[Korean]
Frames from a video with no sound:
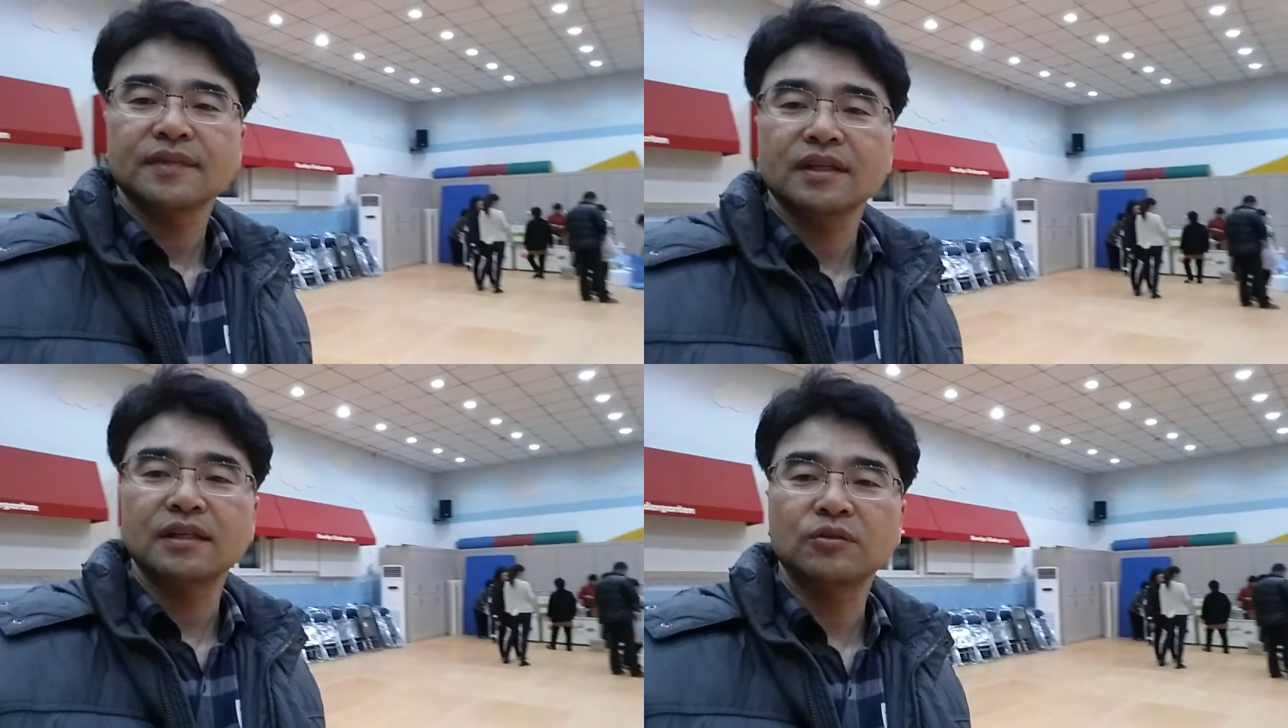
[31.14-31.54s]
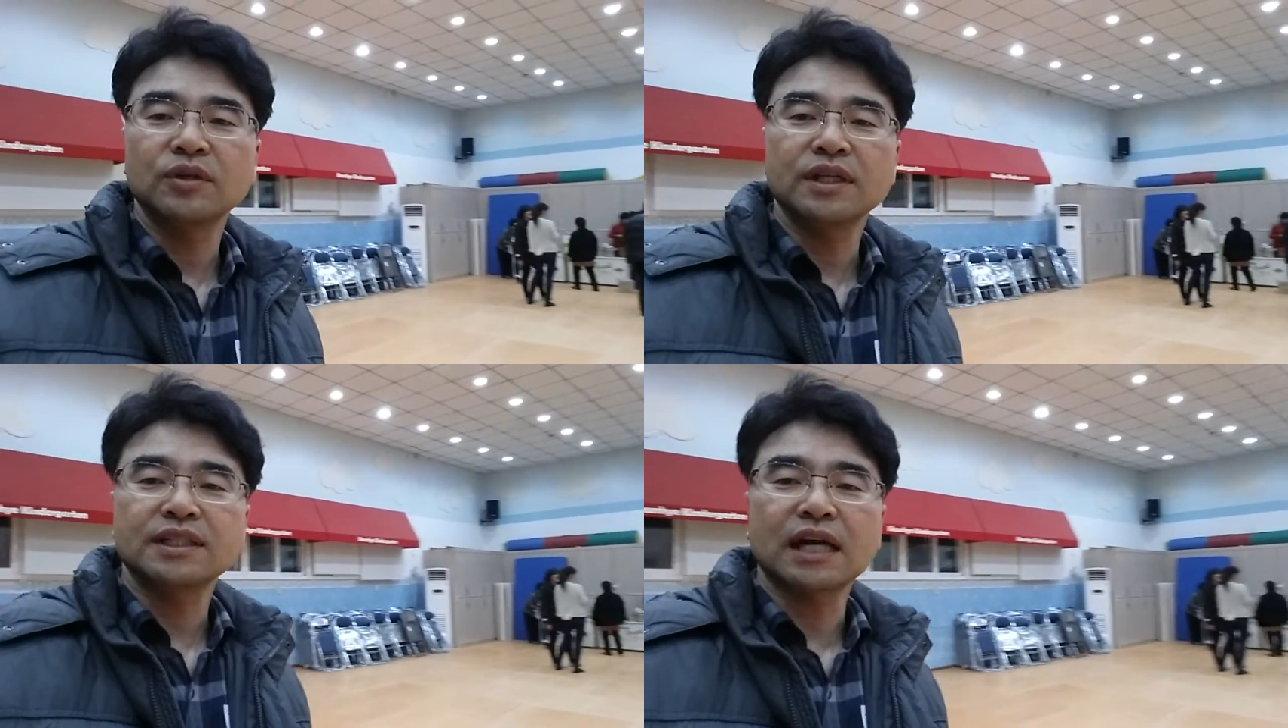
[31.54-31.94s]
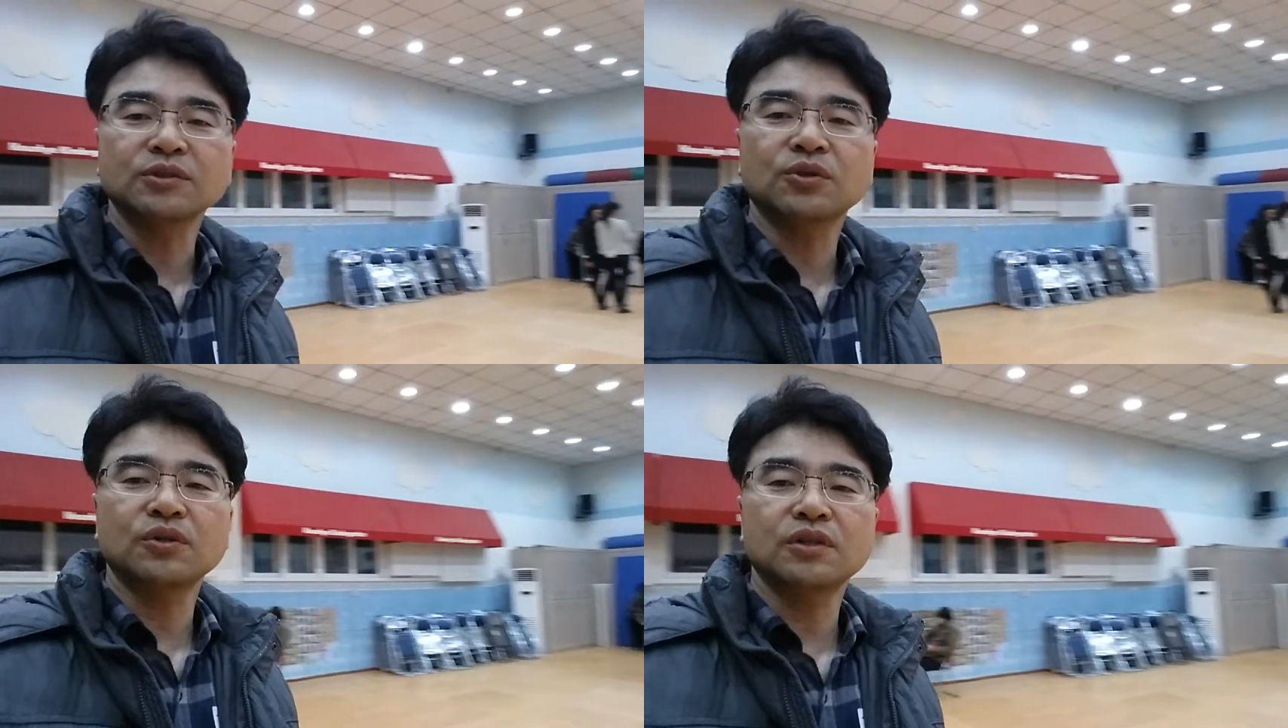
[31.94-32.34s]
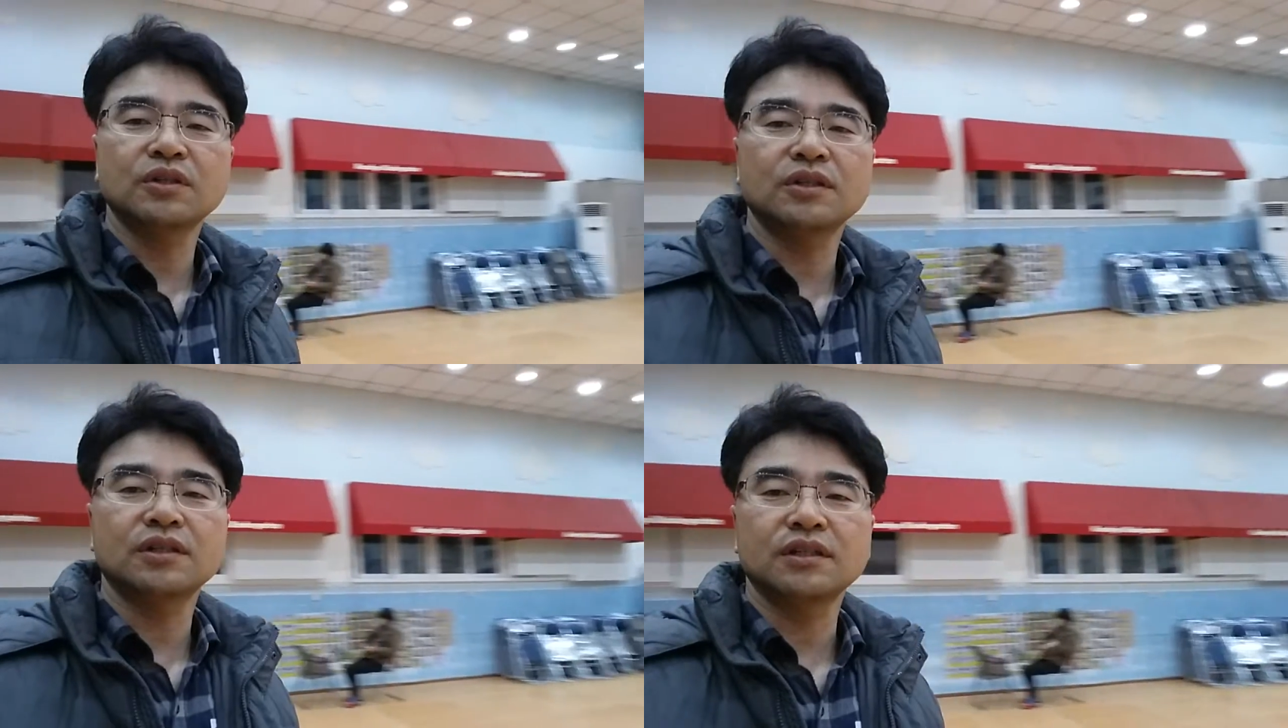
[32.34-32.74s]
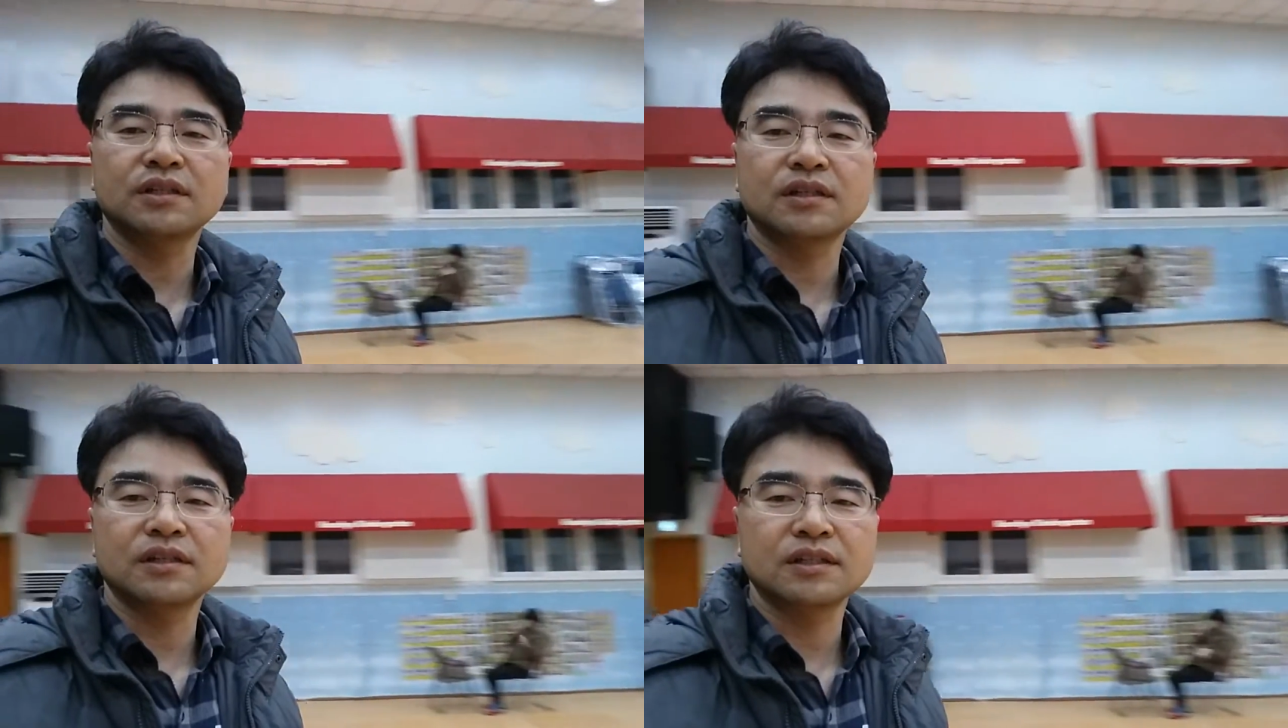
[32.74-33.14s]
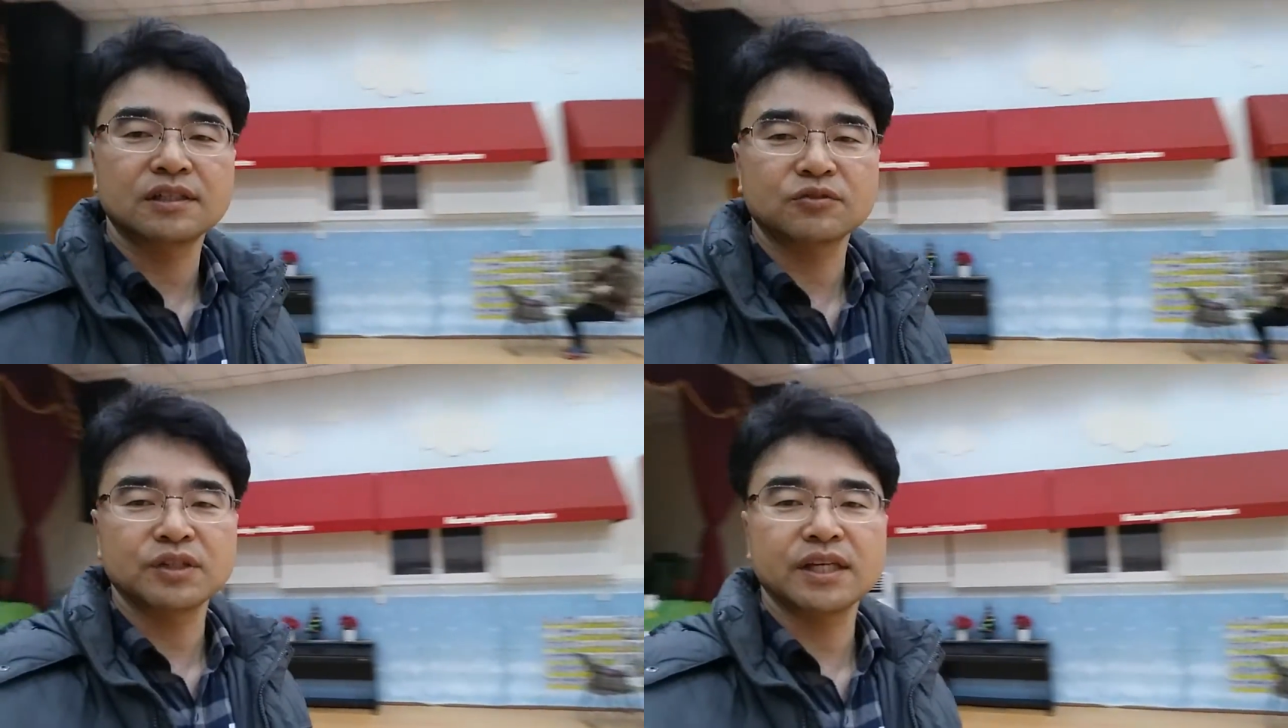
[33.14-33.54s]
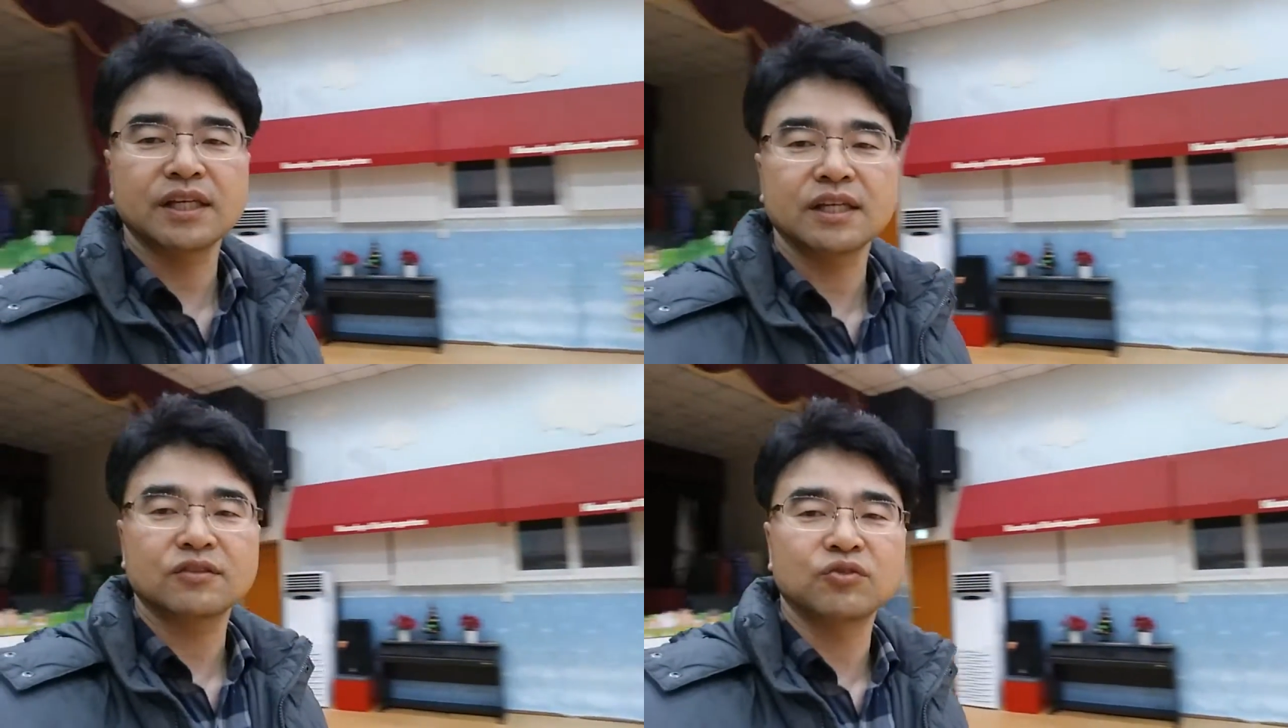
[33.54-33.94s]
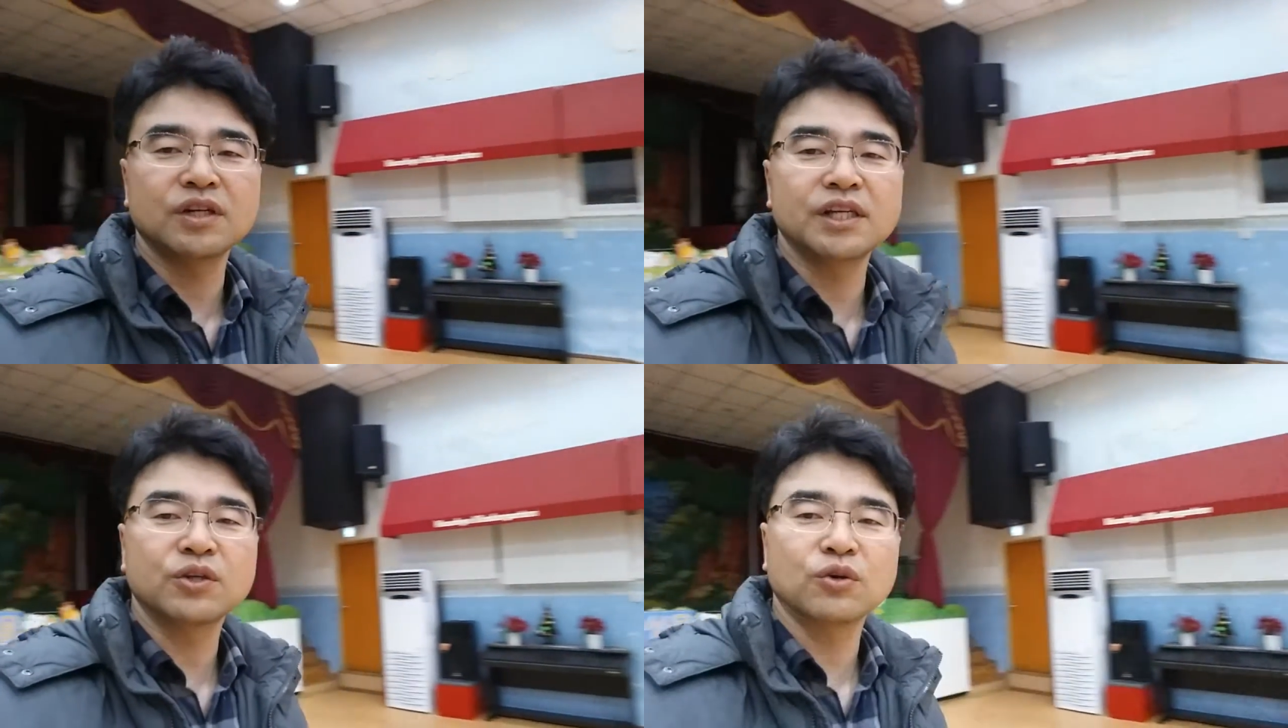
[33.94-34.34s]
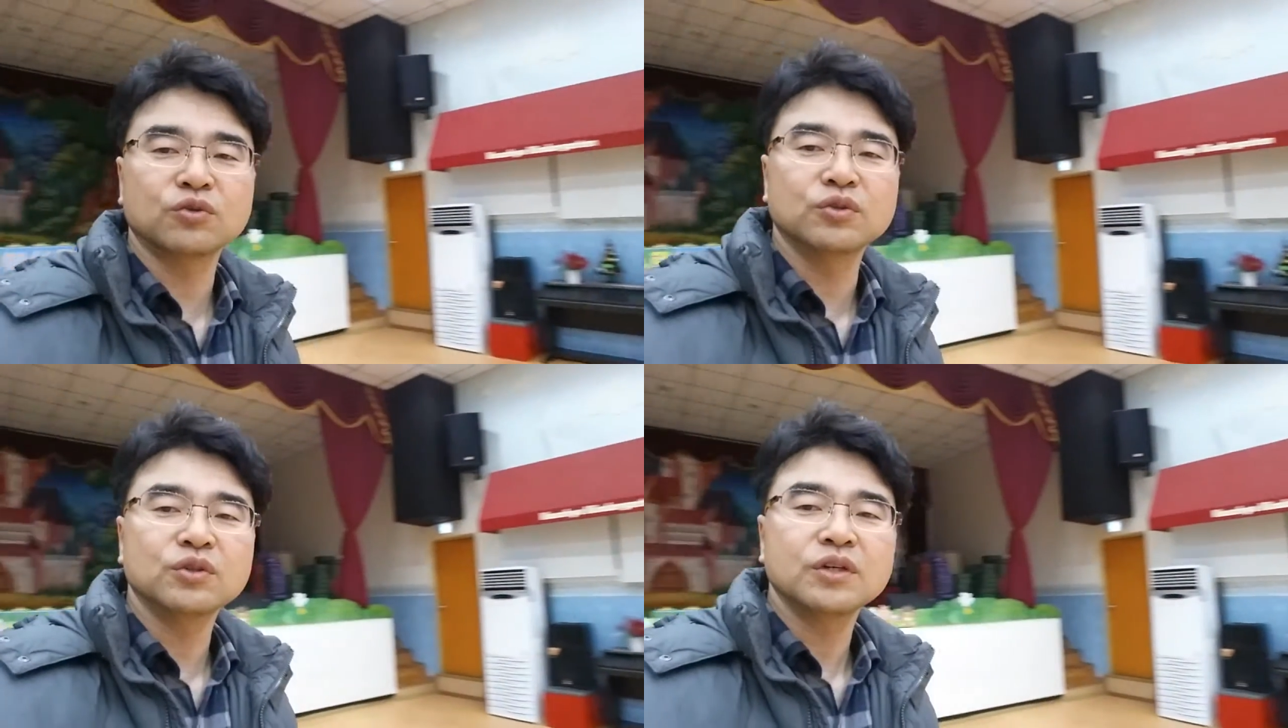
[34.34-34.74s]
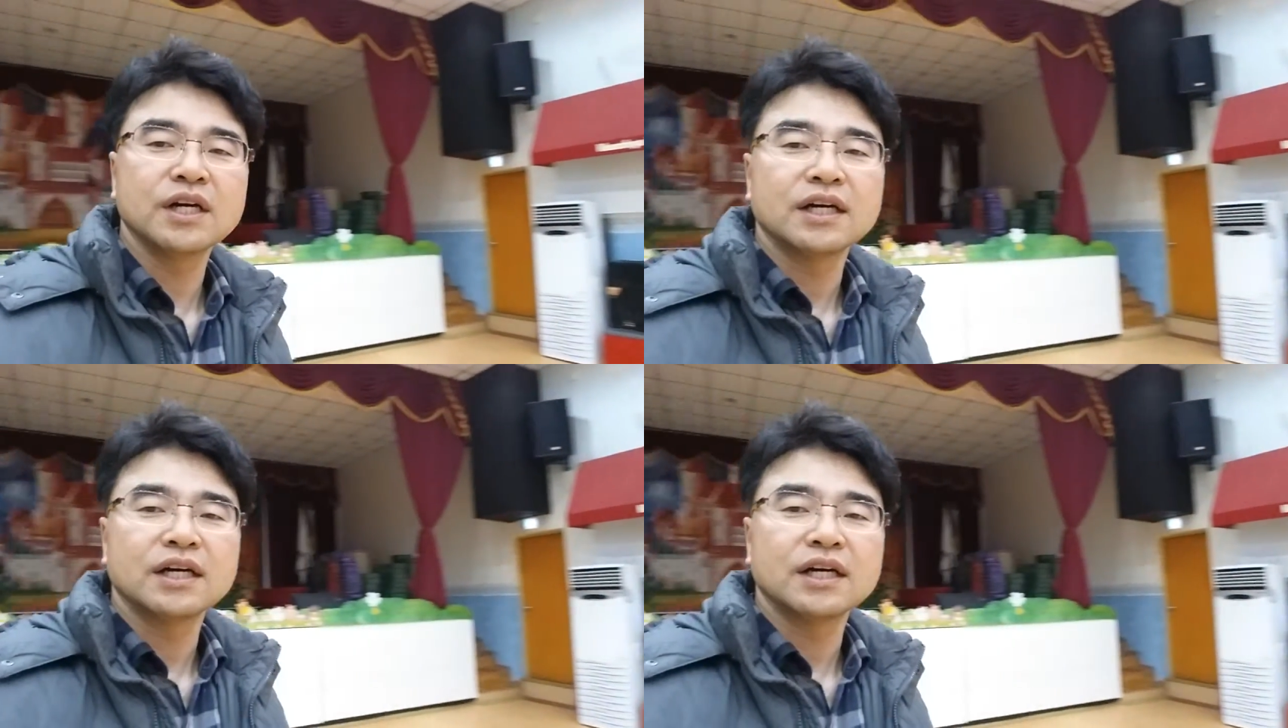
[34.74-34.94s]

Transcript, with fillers: 그리고 이 장소를 어, 우리 9월 2교구 어,